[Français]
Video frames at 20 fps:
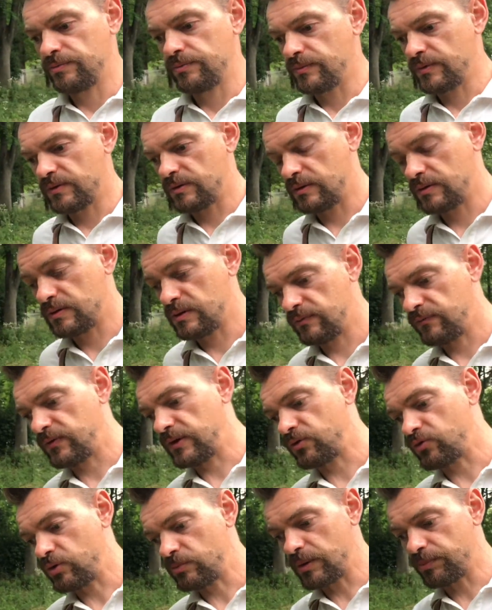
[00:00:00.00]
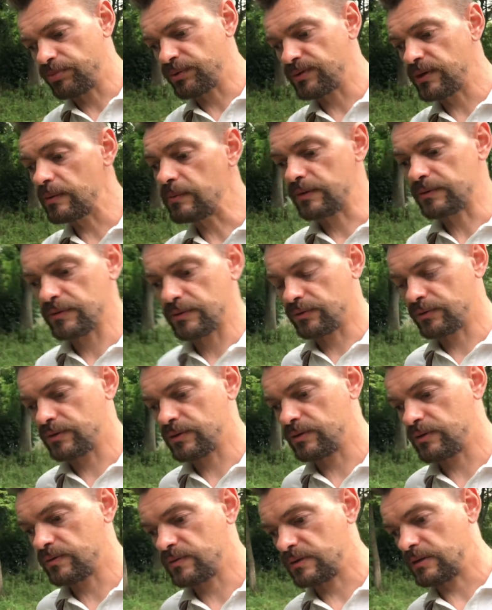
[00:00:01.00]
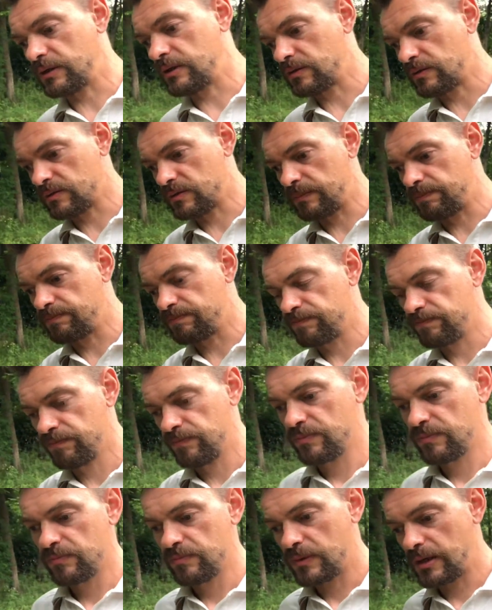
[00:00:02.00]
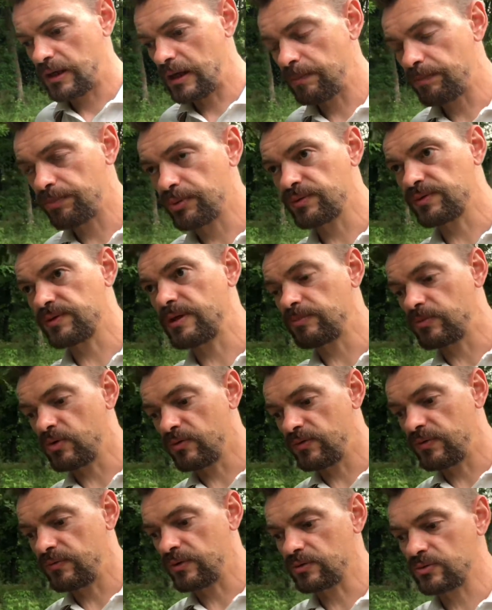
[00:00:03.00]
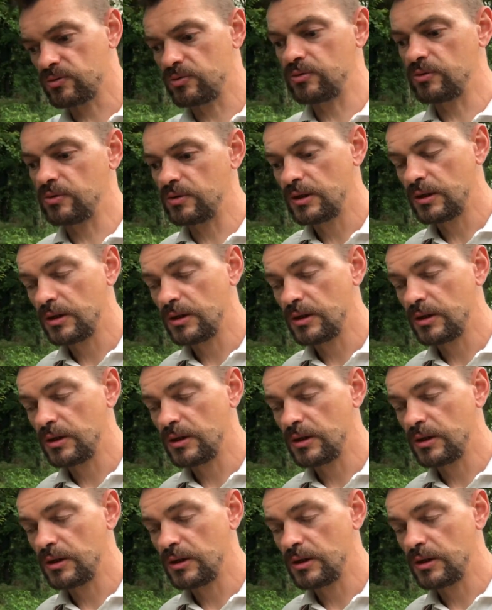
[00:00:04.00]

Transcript: c'est virtuellement possible. Donc euh, c'est impossible de vivre dans une,